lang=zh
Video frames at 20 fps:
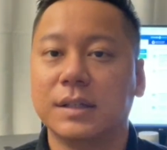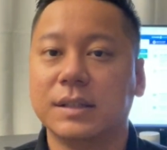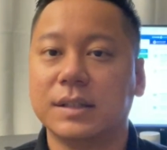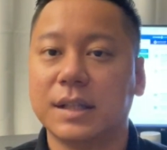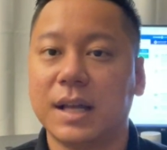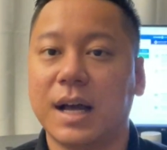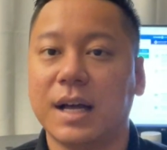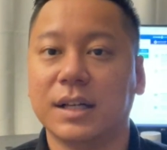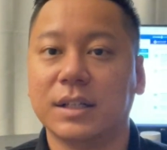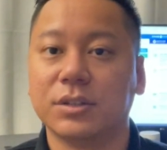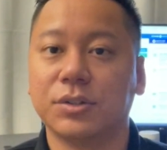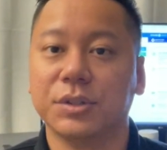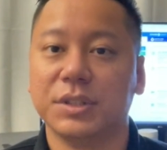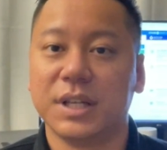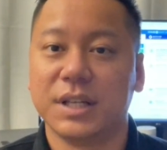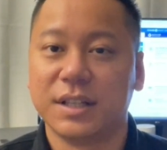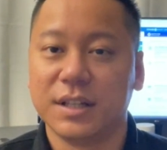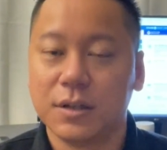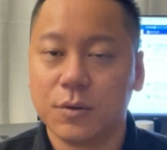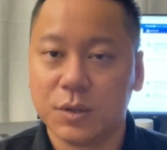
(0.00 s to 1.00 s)
那首
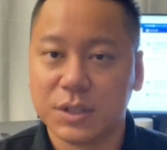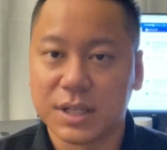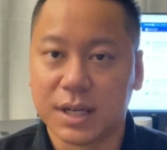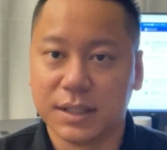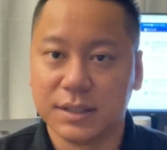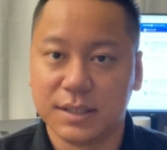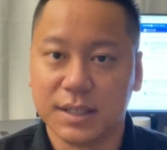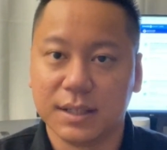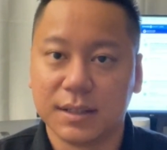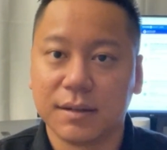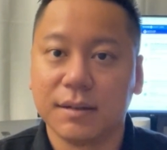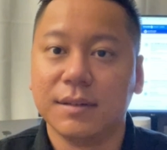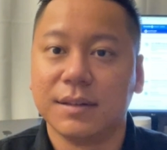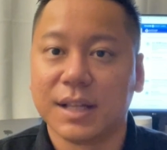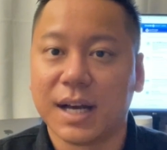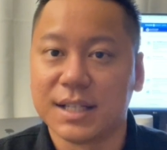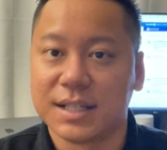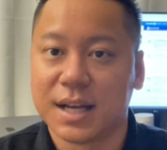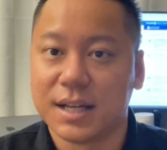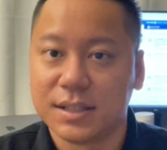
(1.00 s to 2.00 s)
先呢，我想先跟
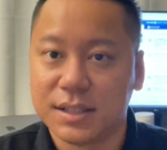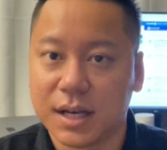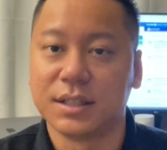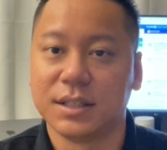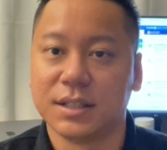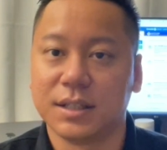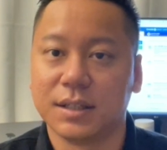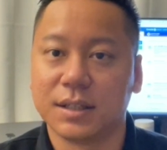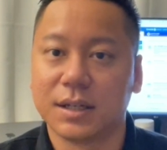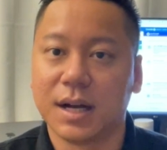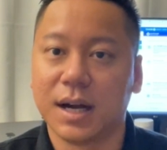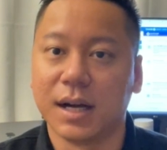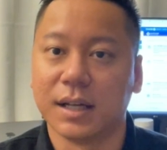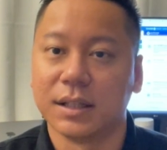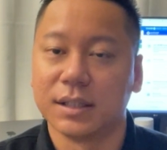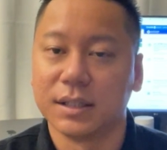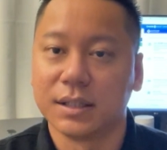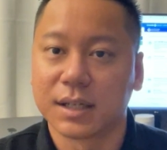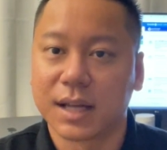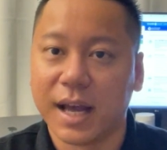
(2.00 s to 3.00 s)
大家讲这张卡
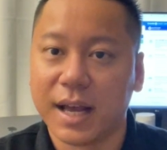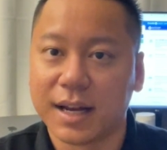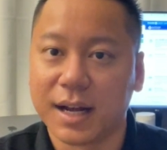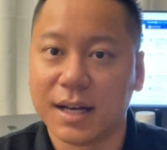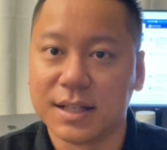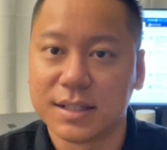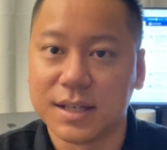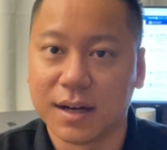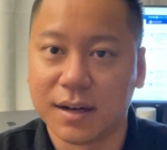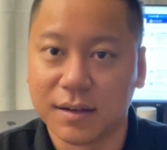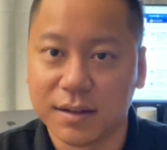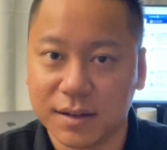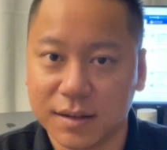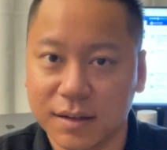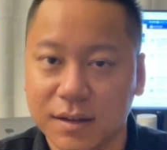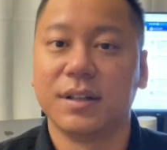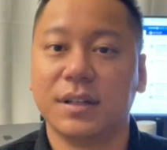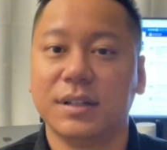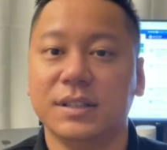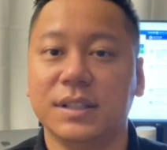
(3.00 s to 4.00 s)
的开卡奖励。
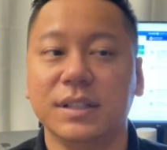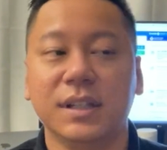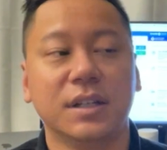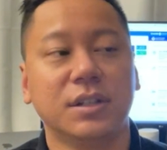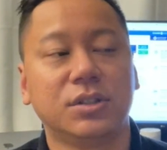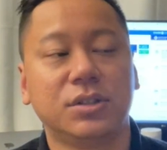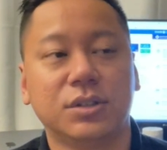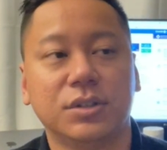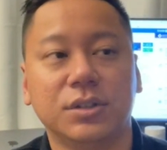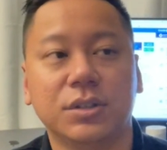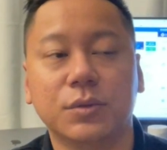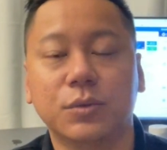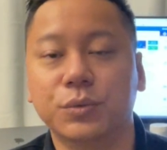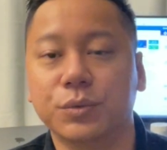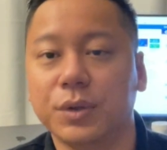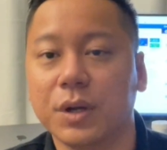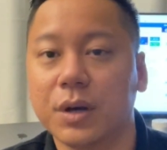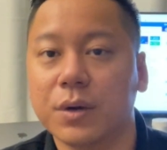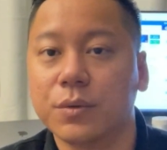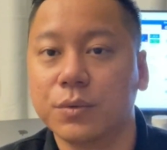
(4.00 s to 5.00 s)
那今天是五
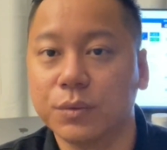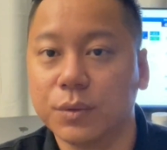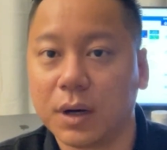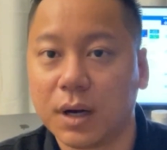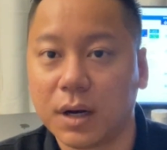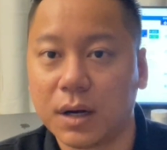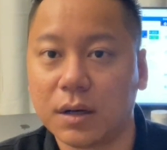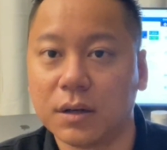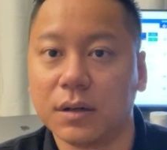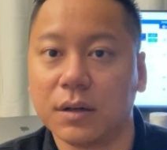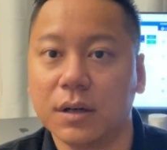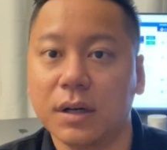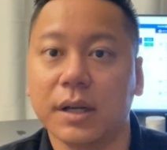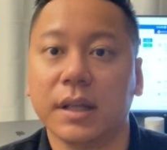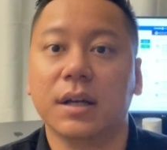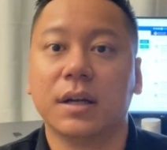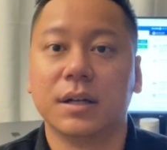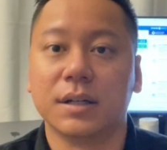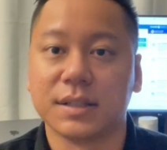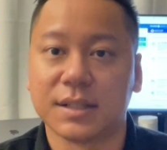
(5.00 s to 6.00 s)
月五号，二
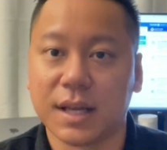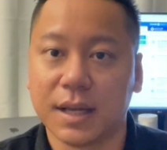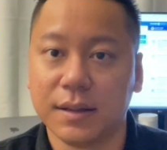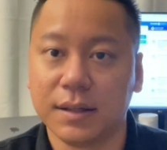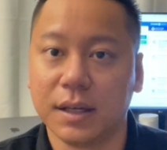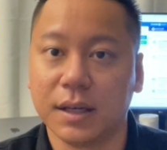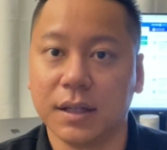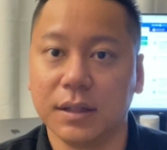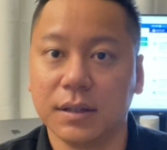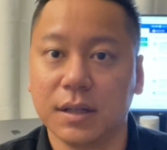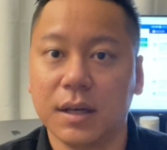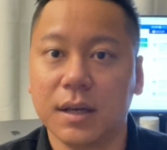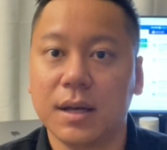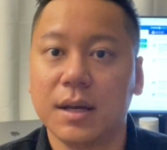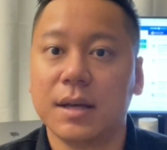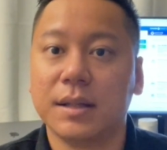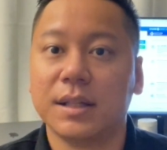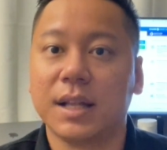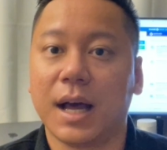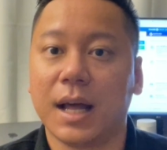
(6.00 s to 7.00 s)
零二三年。
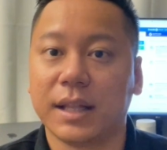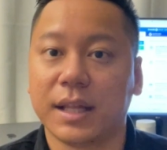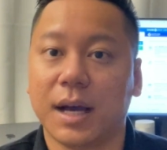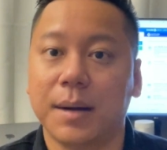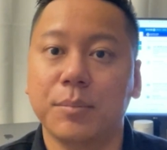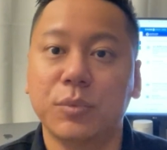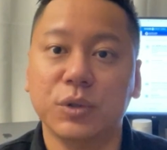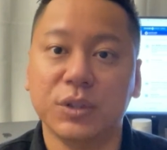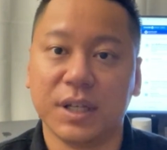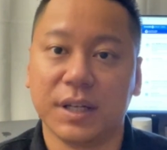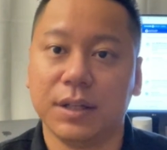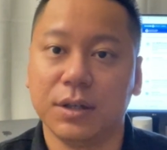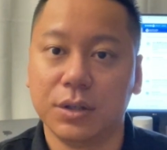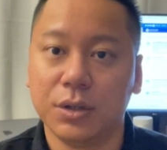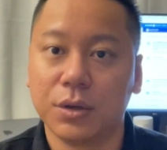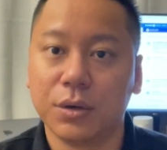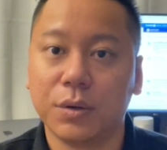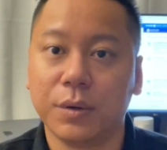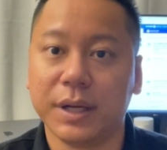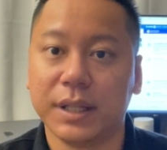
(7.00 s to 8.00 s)
那它目前的
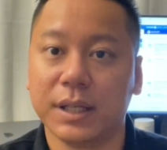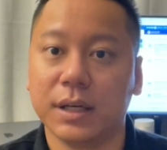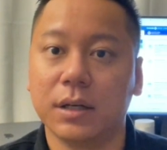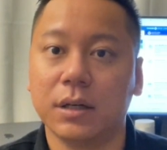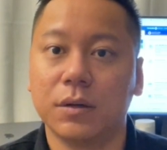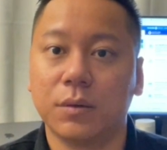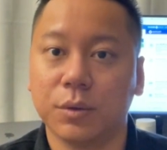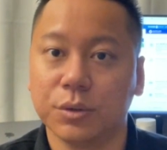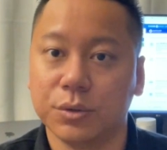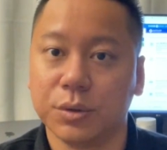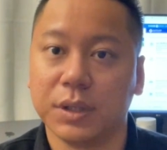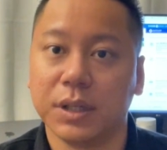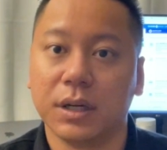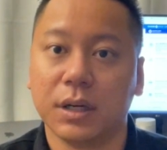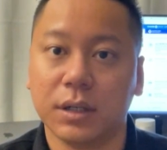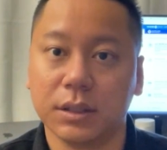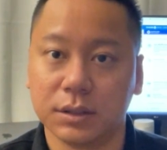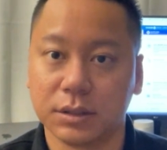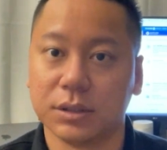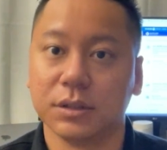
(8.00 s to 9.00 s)
优惠呢，我觉
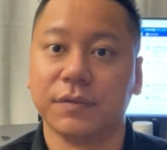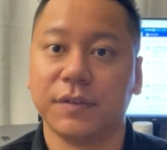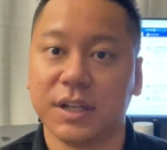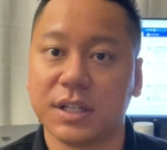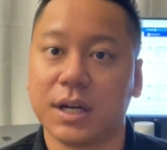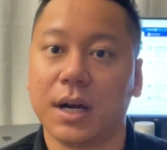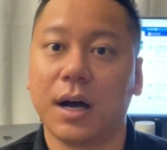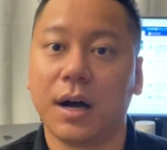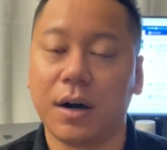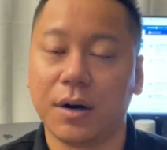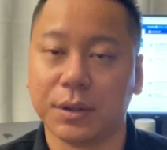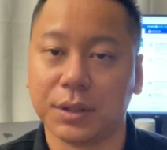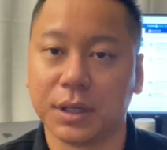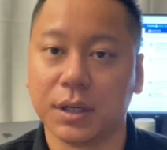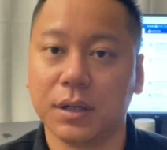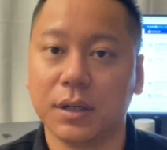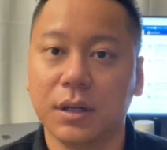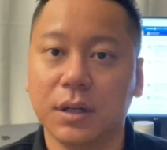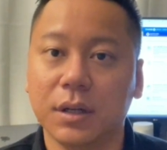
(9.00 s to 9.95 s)
得是非常好的。